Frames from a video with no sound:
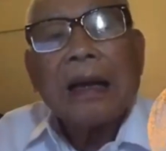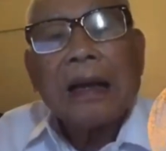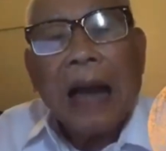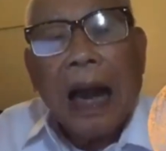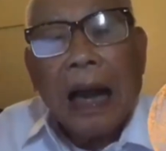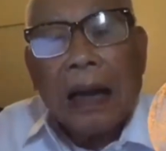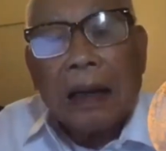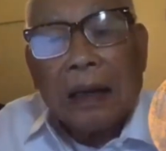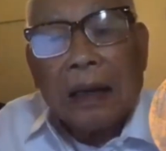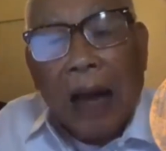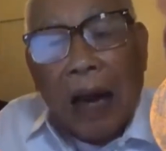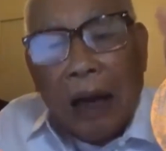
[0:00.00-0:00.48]

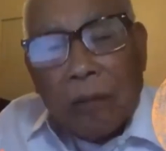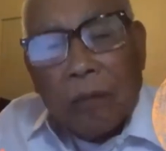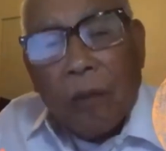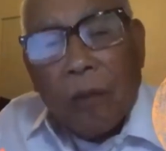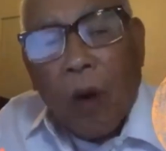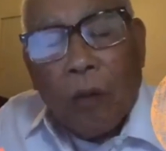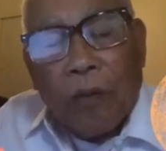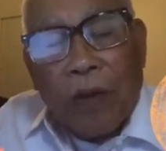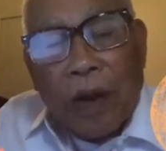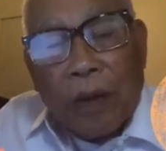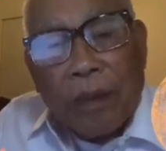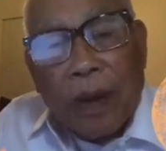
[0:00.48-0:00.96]
các cán
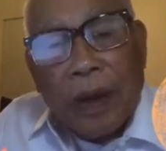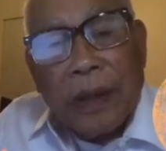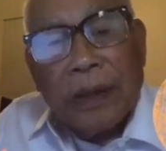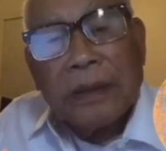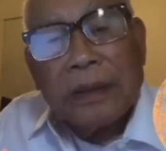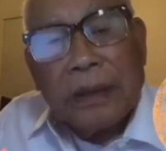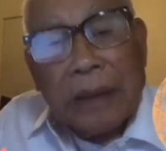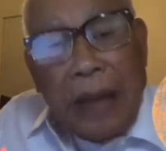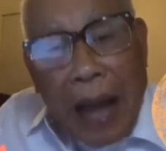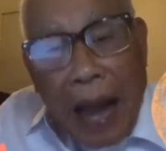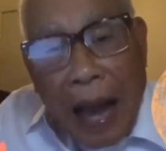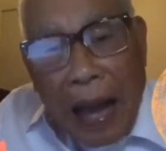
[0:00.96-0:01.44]
bộ Việt
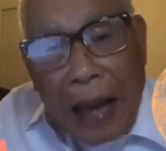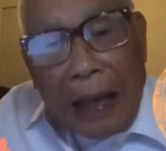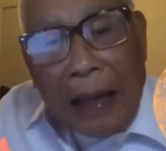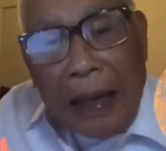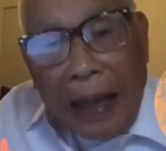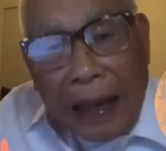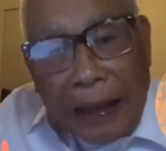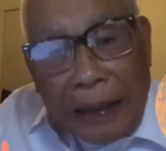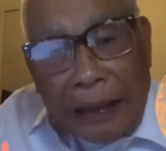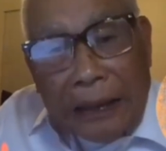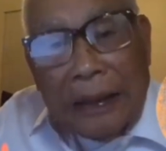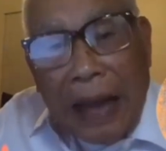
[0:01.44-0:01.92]
Minh đã
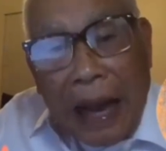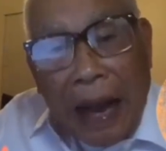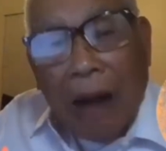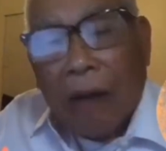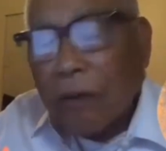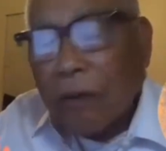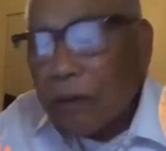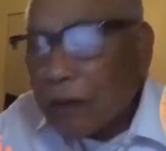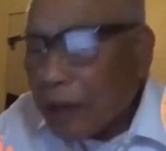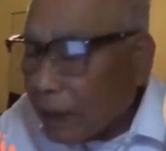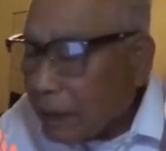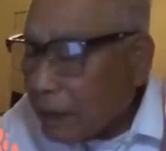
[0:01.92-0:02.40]
lãnh
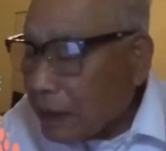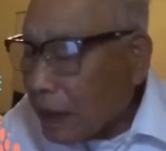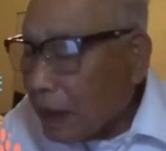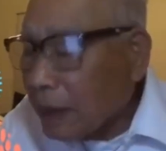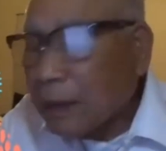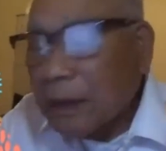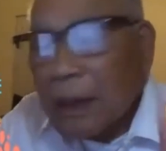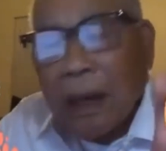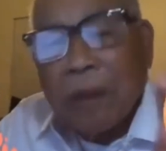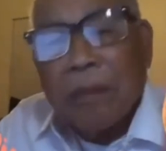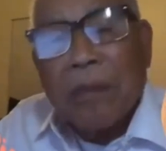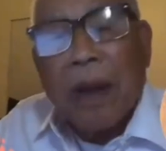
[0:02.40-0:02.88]
đạo nhân
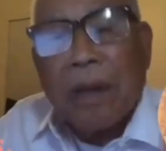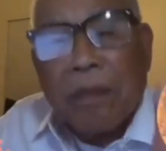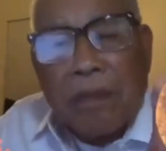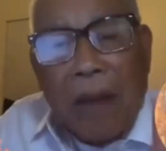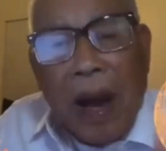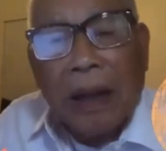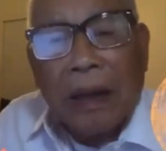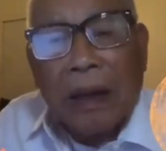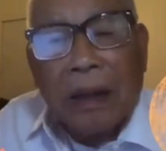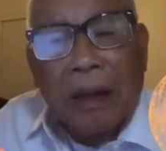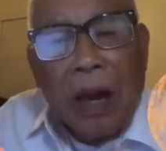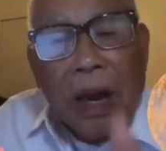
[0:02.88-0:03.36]
dân ở miền
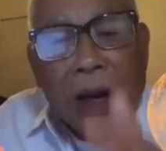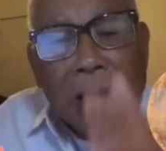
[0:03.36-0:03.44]
Bắc